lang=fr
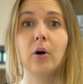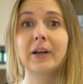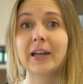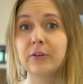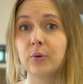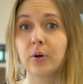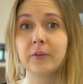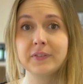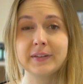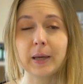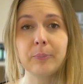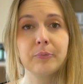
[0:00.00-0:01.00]
en cas de
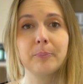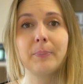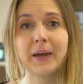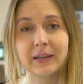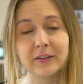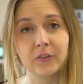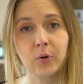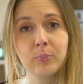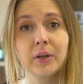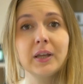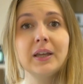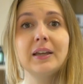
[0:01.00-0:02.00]
handicap par
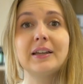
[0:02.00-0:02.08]
exemple,